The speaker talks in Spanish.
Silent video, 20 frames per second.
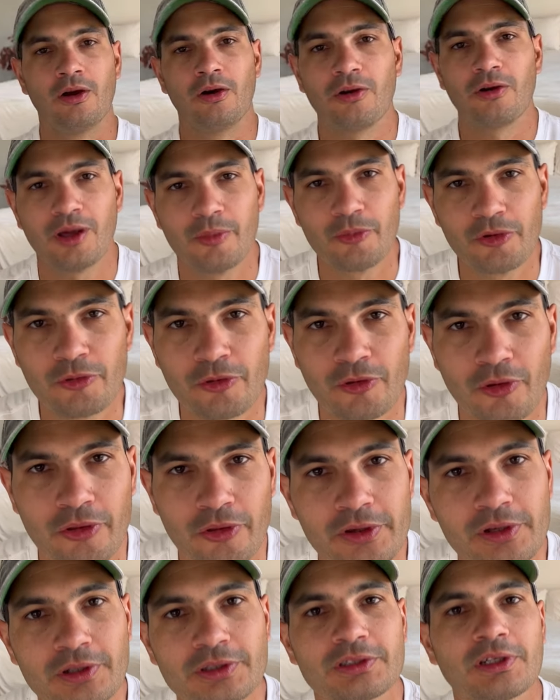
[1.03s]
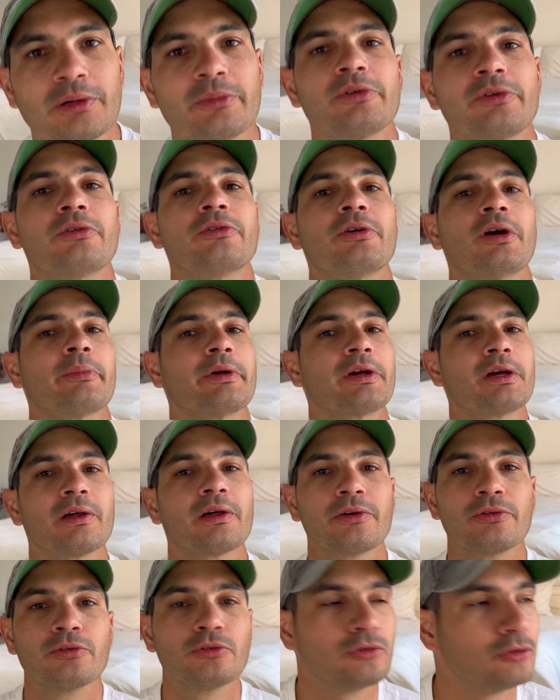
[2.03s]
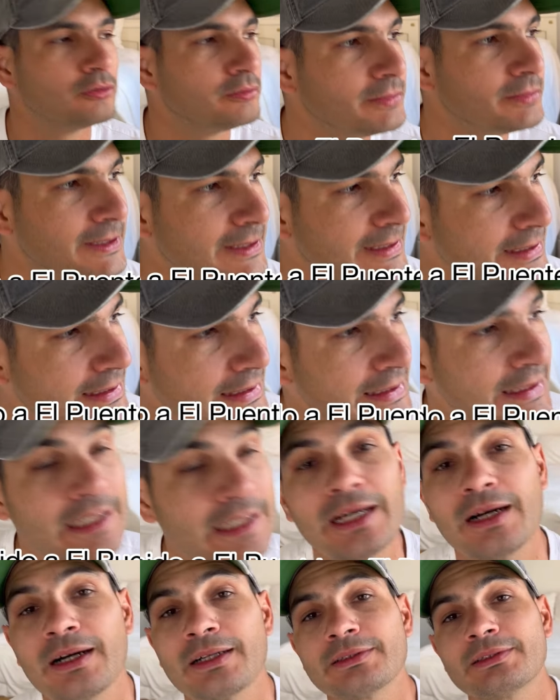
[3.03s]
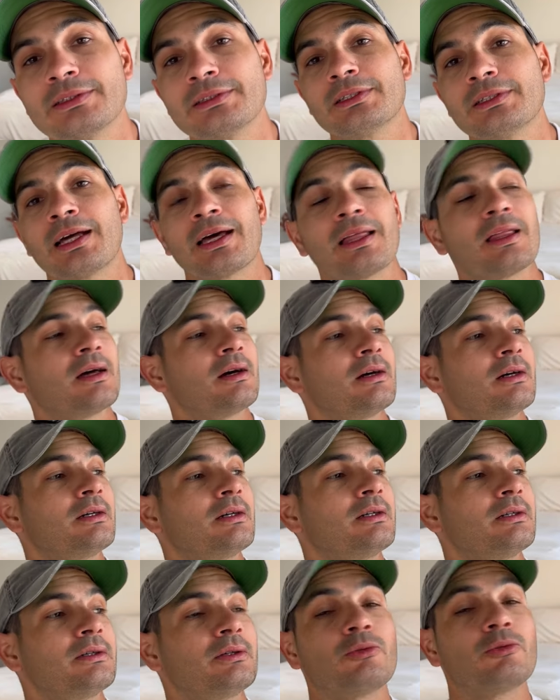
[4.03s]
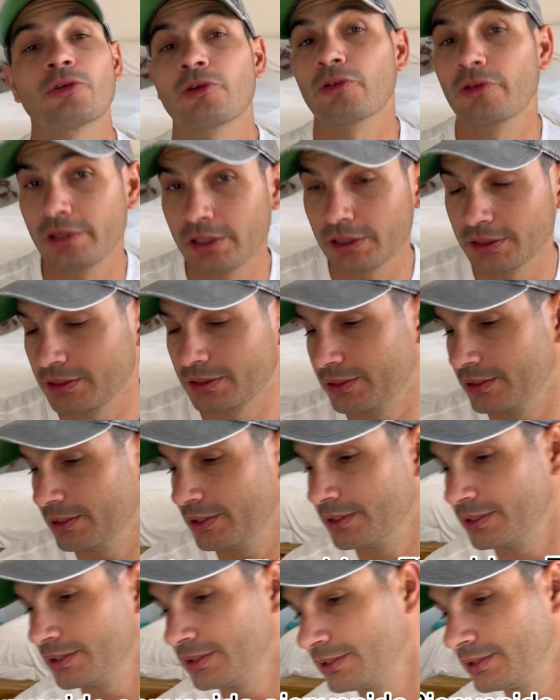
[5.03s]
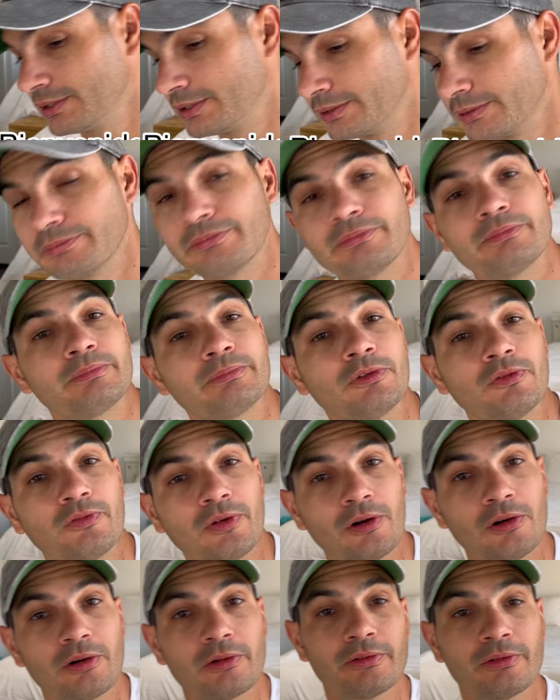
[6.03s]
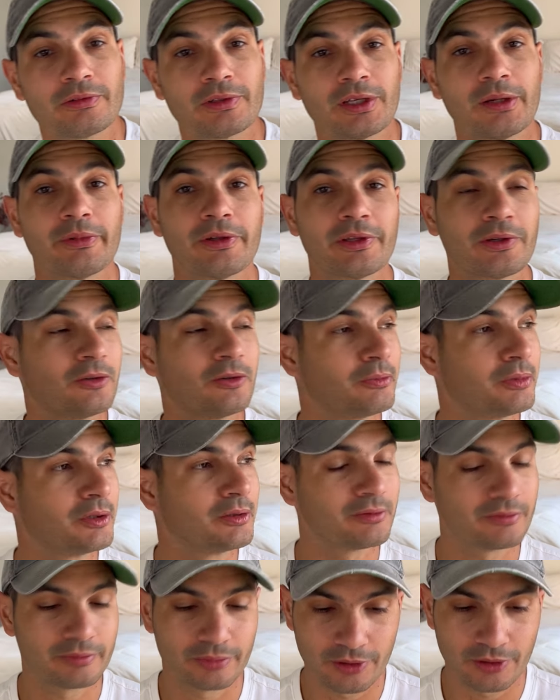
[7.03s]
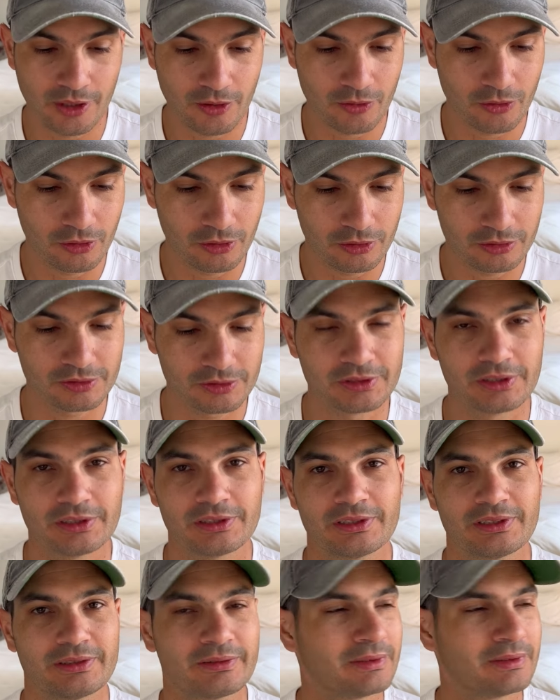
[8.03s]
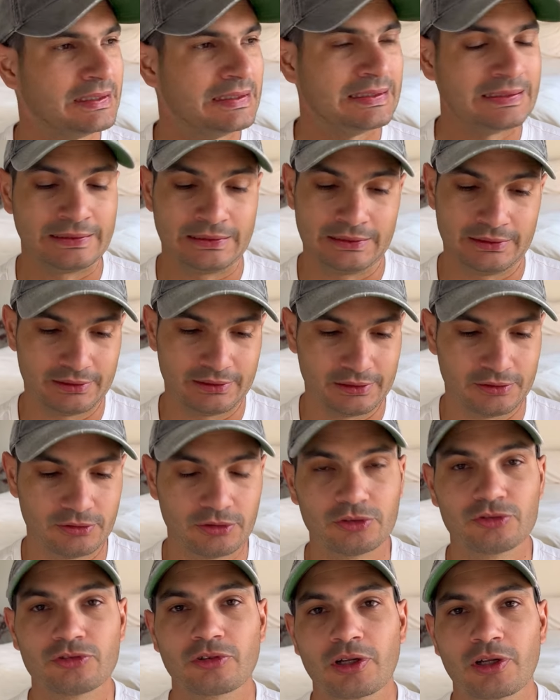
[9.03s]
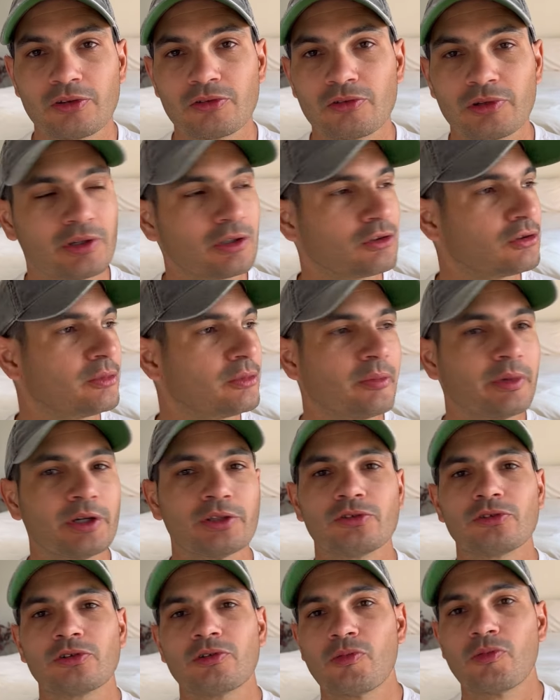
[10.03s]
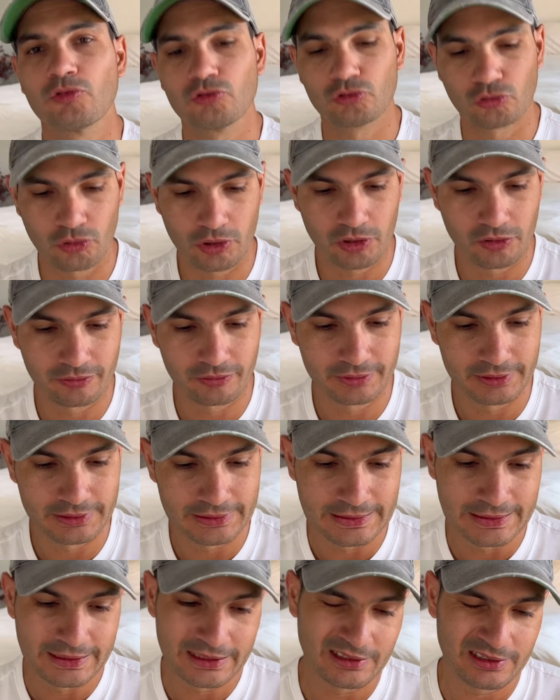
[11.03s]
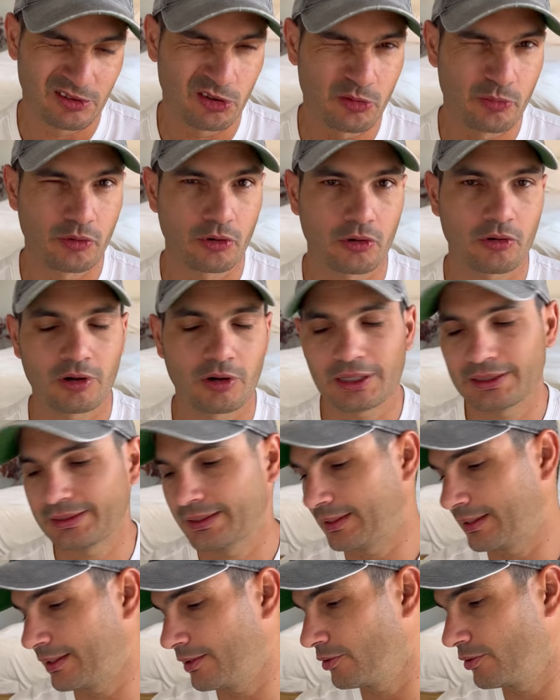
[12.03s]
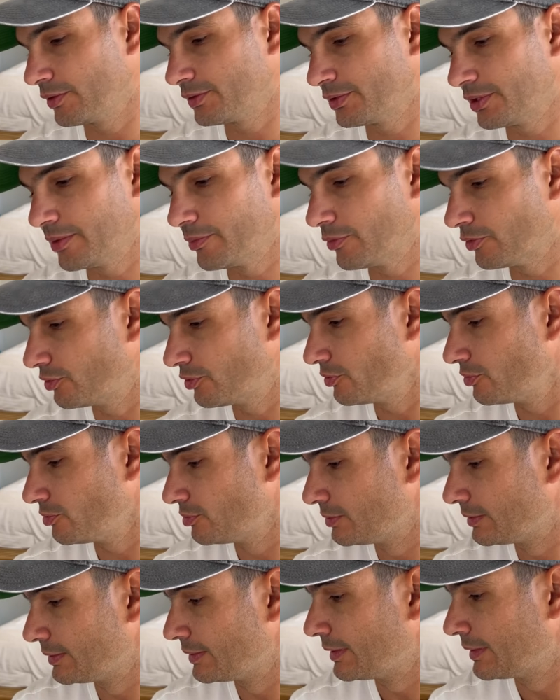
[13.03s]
Hola, muy buenos días amigos y amigas de YouTube. Antes de nada, eh, buenos días y por favor que me disculpen por la voz. Eh, estoy sonando en este momento como un trueno. Estoy un poco acaparrado y ese es el motivo.